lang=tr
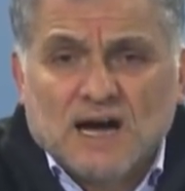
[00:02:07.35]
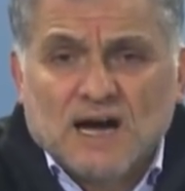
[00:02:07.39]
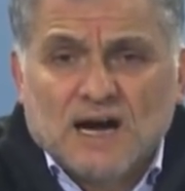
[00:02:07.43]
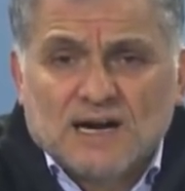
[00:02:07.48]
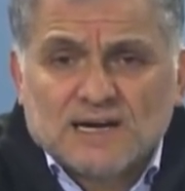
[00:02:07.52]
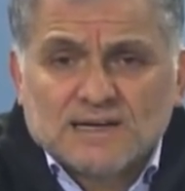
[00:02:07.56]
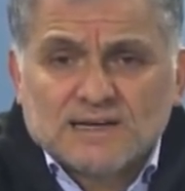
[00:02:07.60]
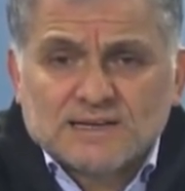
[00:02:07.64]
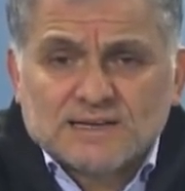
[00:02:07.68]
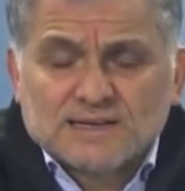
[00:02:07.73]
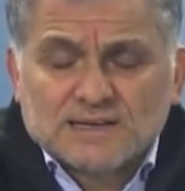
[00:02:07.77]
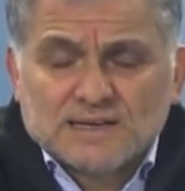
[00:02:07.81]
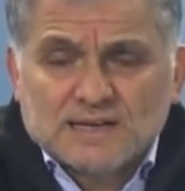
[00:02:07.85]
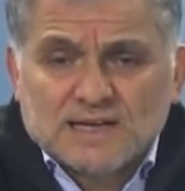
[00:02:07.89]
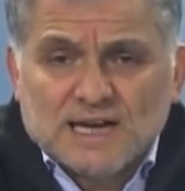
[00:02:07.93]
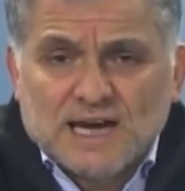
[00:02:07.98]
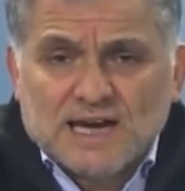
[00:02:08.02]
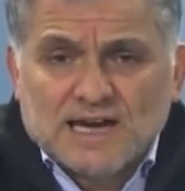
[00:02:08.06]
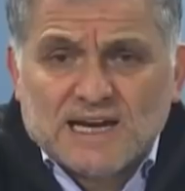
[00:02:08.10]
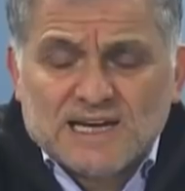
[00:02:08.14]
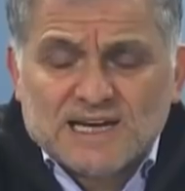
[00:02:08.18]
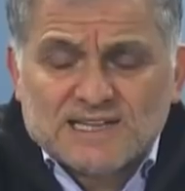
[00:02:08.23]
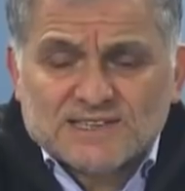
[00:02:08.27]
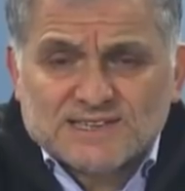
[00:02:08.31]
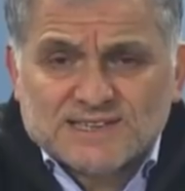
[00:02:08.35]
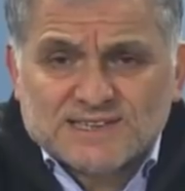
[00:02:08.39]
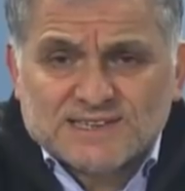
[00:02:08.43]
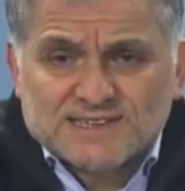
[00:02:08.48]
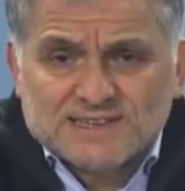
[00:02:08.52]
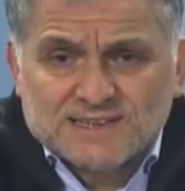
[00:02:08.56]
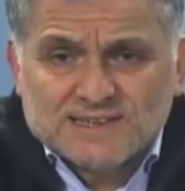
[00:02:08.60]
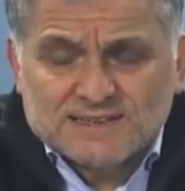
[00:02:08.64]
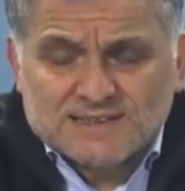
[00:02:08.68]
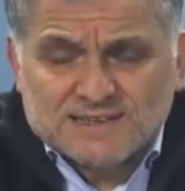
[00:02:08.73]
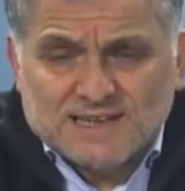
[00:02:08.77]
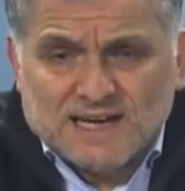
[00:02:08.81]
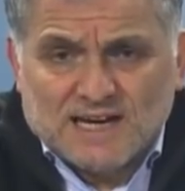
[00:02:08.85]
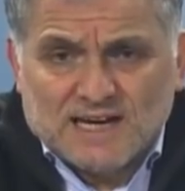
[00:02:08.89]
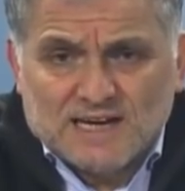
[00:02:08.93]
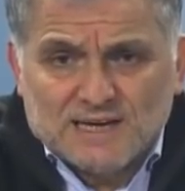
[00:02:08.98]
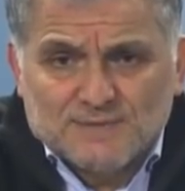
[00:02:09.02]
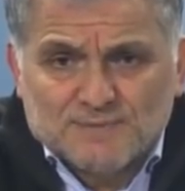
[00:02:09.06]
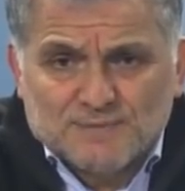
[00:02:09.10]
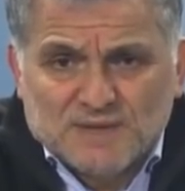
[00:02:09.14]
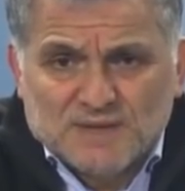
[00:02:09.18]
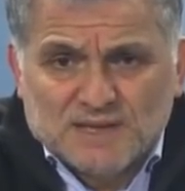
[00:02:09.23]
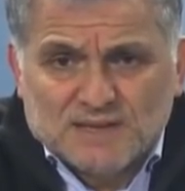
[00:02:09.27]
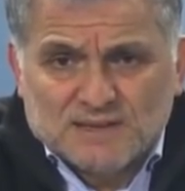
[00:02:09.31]
artık eleştiri
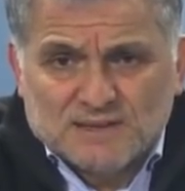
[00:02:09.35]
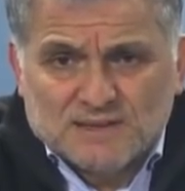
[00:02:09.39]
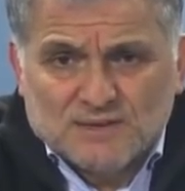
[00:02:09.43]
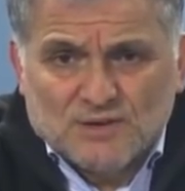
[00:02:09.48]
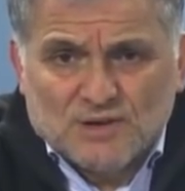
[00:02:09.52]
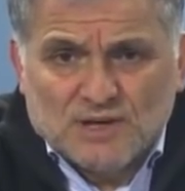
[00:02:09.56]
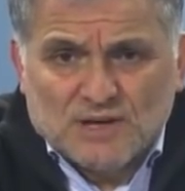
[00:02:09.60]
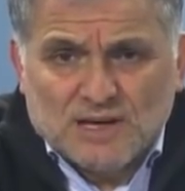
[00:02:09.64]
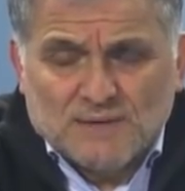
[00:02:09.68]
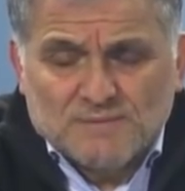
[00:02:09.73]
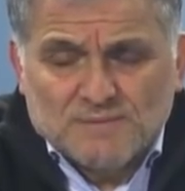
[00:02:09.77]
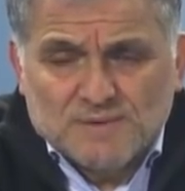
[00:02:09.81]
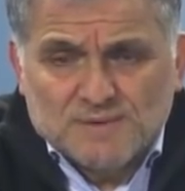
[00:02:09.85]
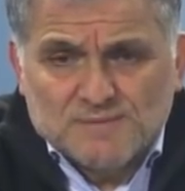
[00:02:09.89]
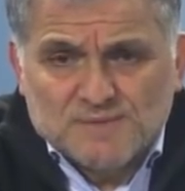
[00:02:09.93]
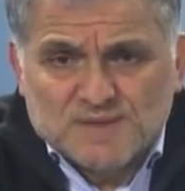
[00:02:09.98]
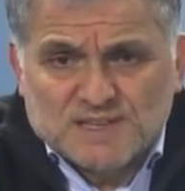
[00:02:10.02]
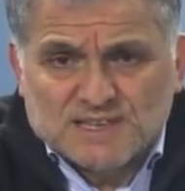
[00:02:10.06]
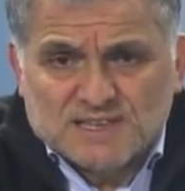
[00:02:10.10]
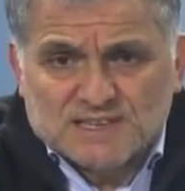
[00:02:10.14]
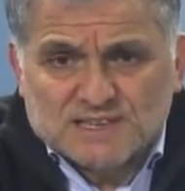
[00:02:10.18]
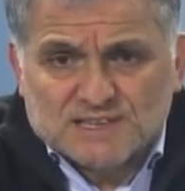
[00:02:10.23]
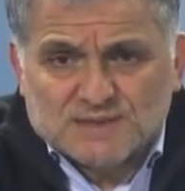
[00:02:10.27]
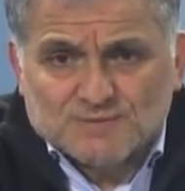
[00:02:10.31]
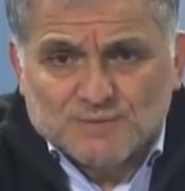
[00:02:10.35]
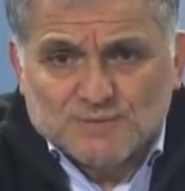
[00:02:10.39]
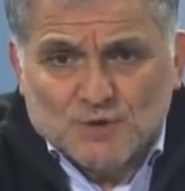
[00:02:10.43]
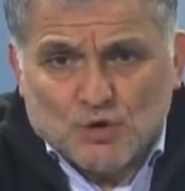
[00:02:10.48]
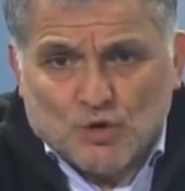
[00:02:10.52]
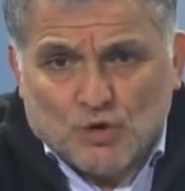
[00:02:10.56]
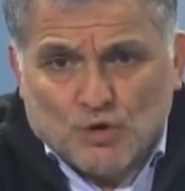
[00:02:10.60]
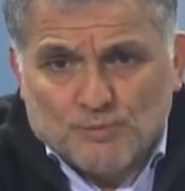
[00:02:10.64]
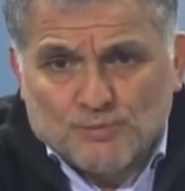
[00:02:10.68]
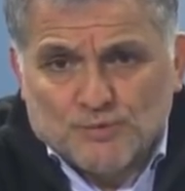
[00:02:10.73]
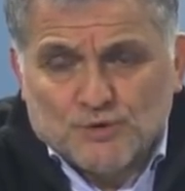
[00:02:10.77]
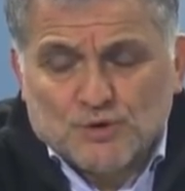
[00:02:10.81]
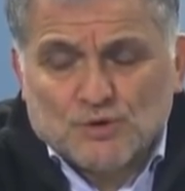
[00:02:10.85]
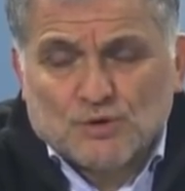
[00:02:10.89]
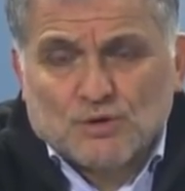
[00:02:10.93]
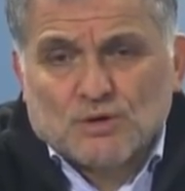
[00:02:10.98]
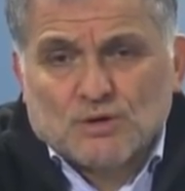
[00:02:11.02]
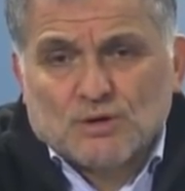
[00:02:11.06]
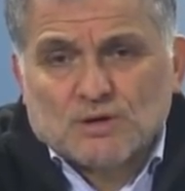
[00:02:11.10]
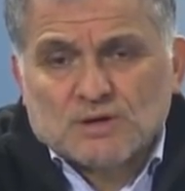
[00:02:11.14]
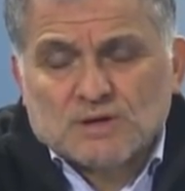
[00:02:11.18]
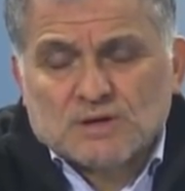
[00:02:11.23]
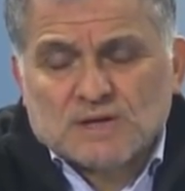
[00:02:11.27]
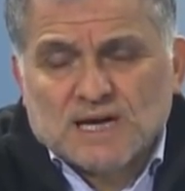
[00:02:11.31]
sahiplerinin önemli bir kısmı kopuyor.